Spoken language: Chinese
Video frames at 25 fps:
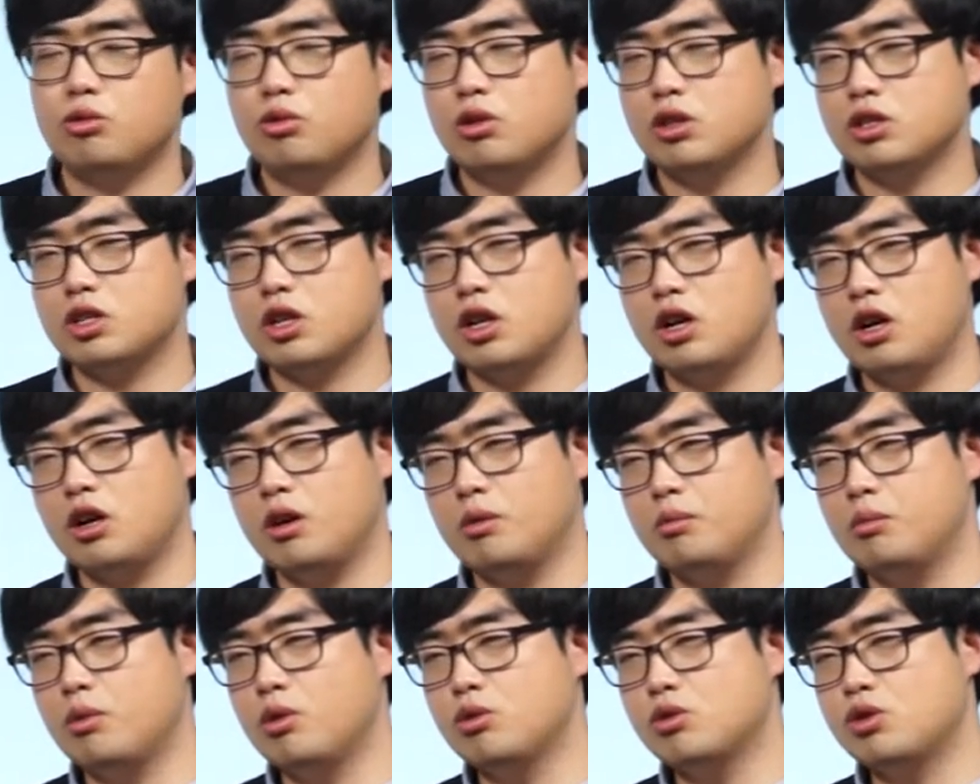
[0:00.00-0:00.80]
或
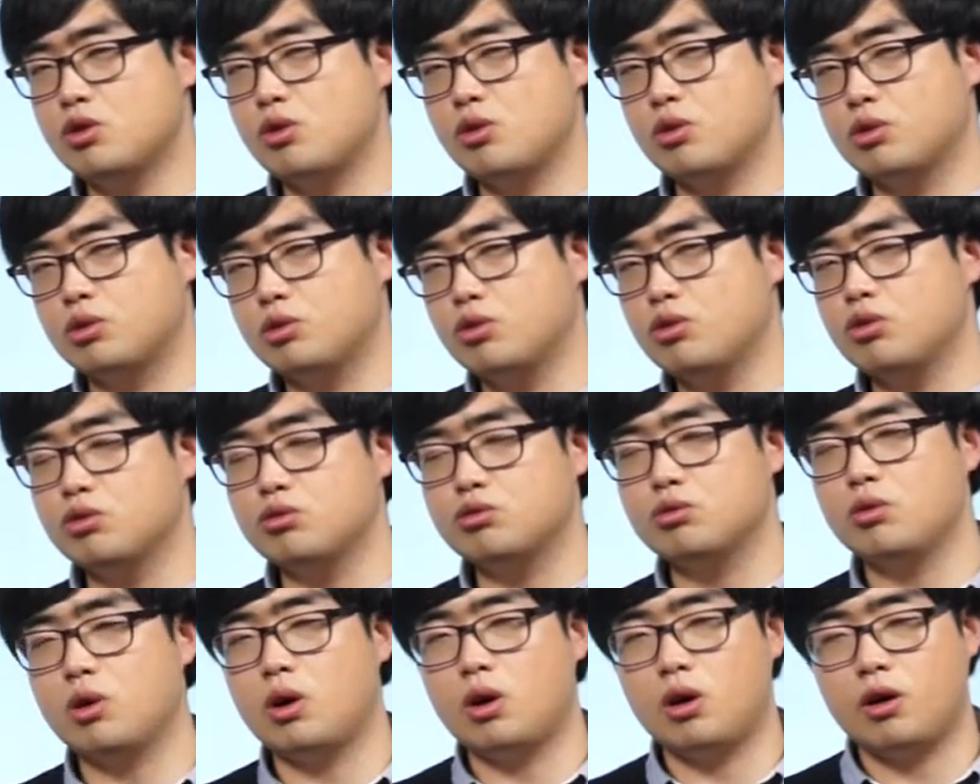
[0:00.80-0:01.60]
者某种动
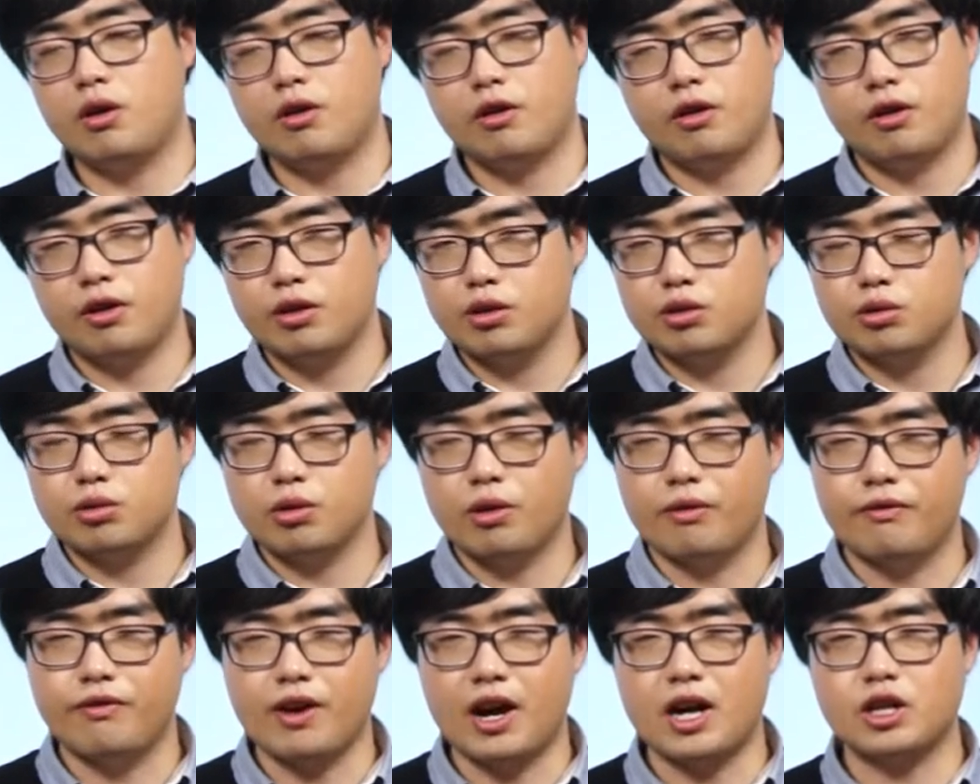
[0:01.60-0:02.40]
作
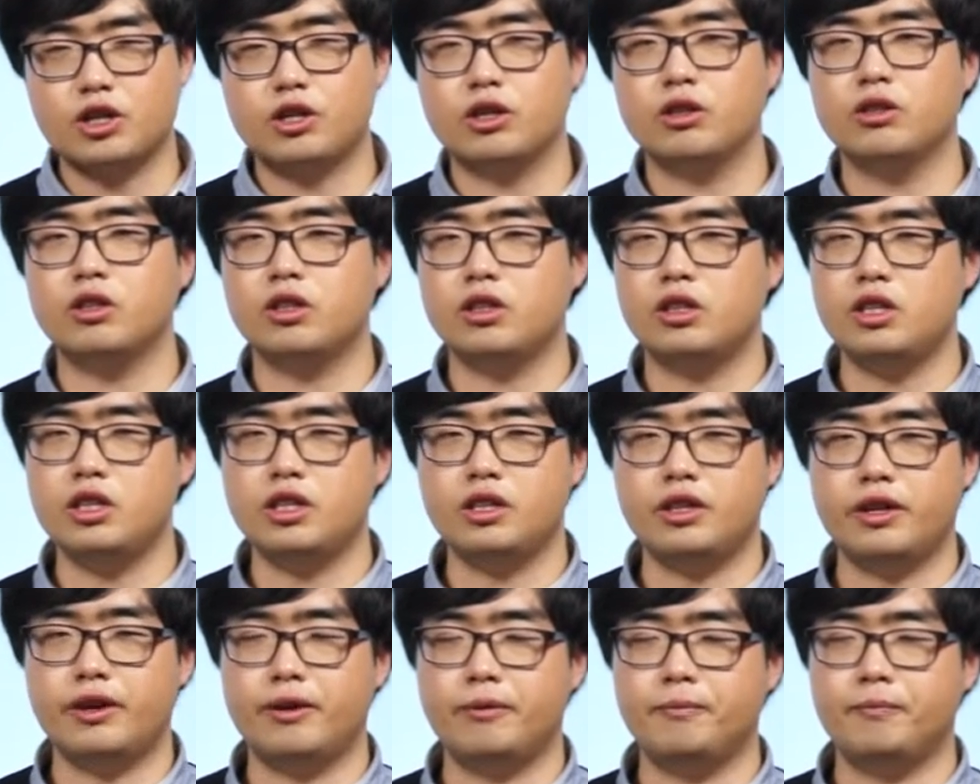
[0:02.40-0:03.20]
所发生的地
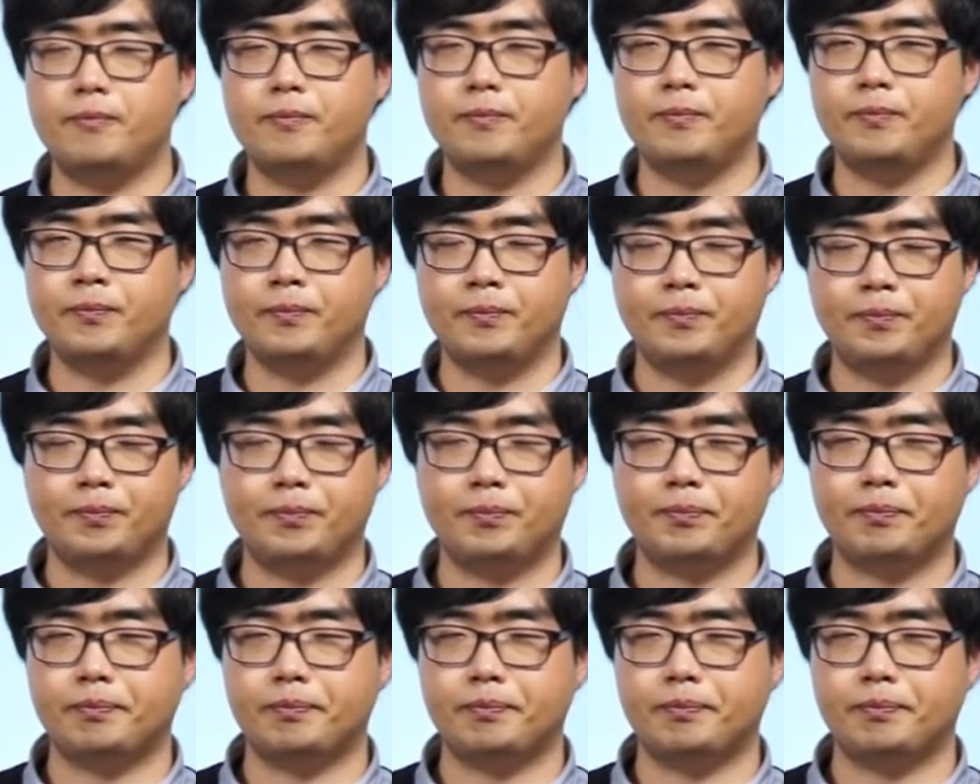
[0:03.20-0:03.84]
点，嗯，